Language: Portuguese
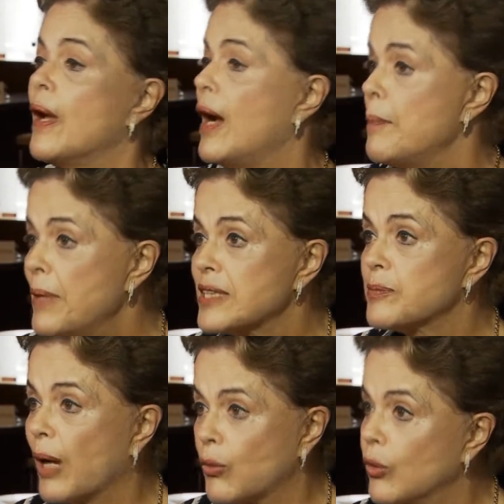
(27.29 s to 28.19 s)
A
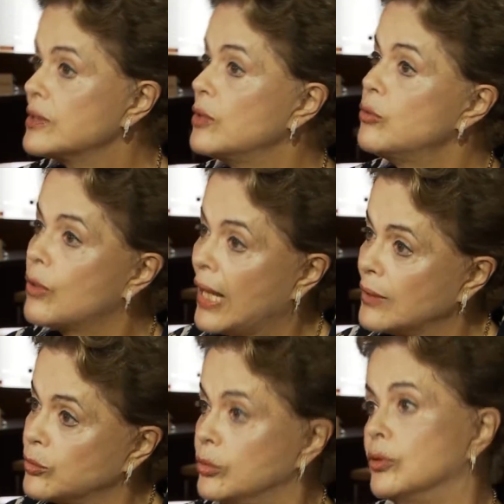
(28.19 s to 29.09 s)
mesma coisa no
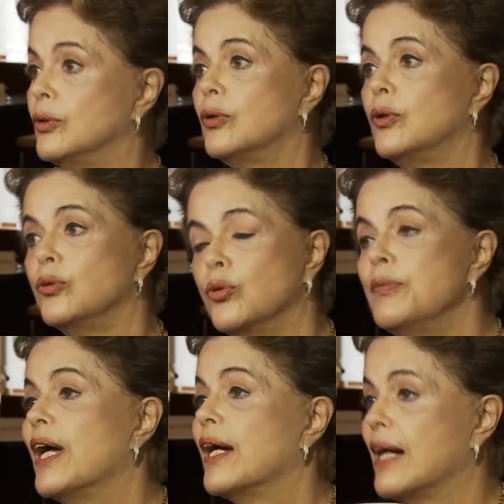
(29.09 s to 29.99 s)
caso do
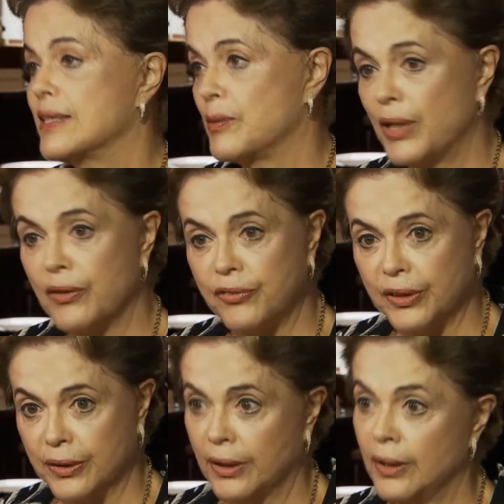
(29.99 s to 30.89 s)
Minha Casa Minha
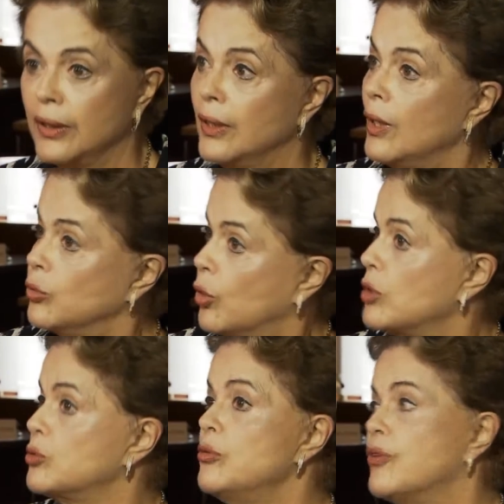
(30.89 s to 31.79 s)
Vida
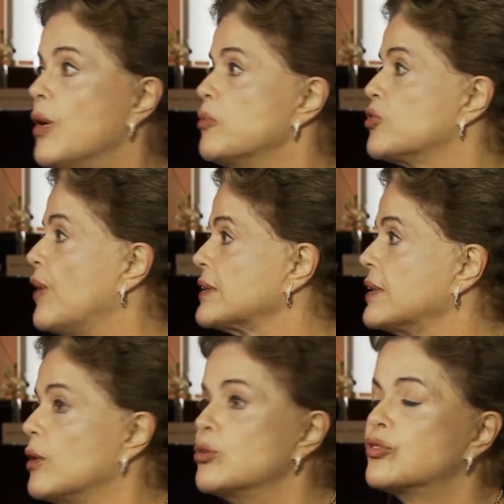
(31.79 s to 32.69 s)
nós não vamos
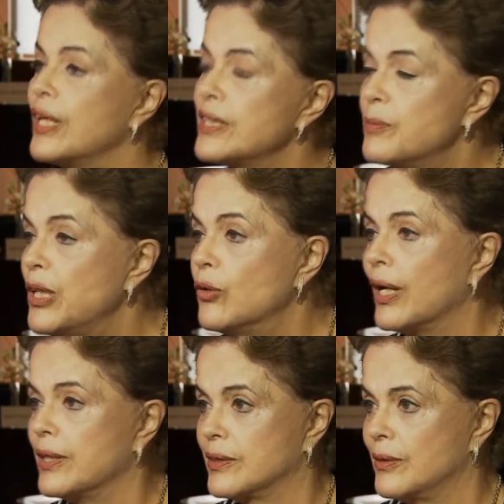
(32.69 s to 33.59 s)
fazer os 3
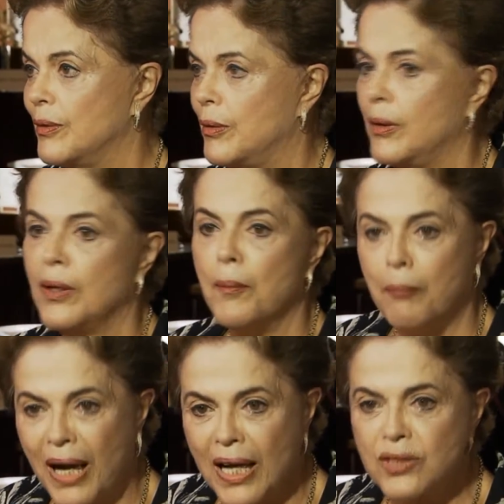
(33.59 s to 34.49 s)
milhões,
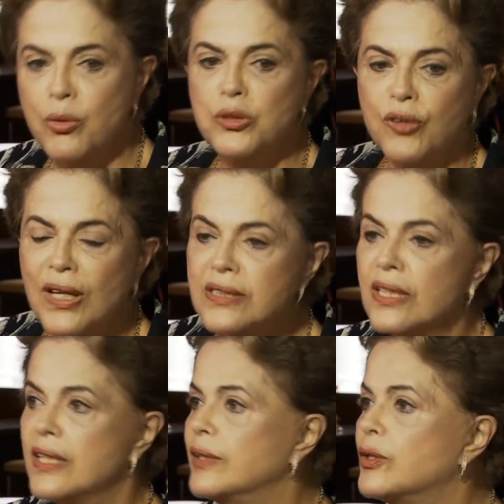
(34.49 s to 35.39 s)
mas vamos
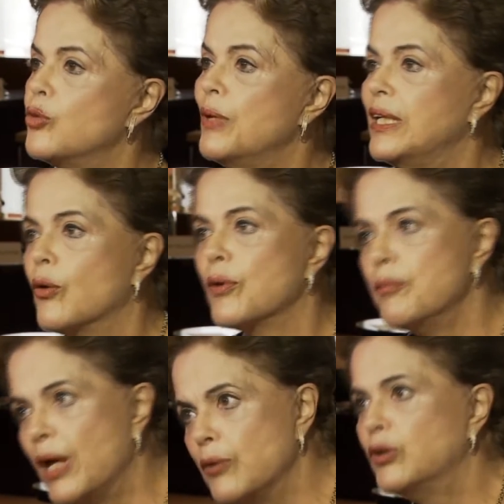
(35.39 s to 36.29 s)
fazer entre 1 milhão e
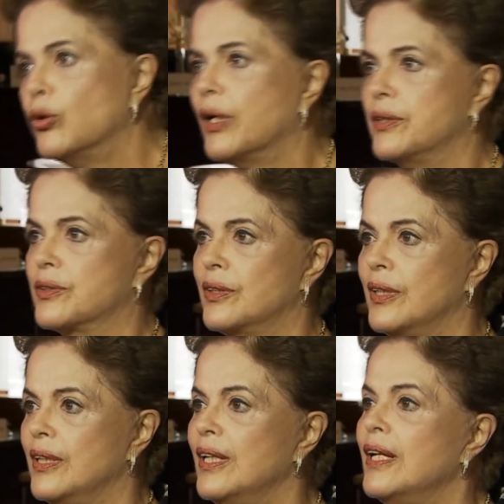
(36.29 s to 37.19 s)
meio e 2,
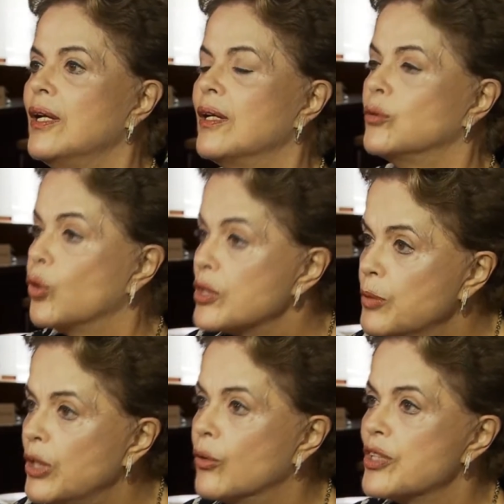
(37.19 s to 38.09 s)
2
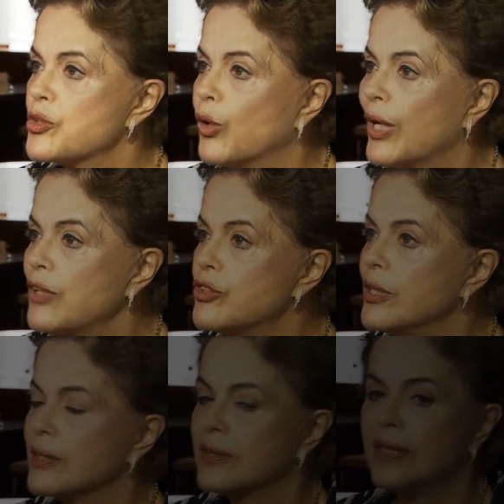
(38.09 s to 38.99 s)
milhões de moradias.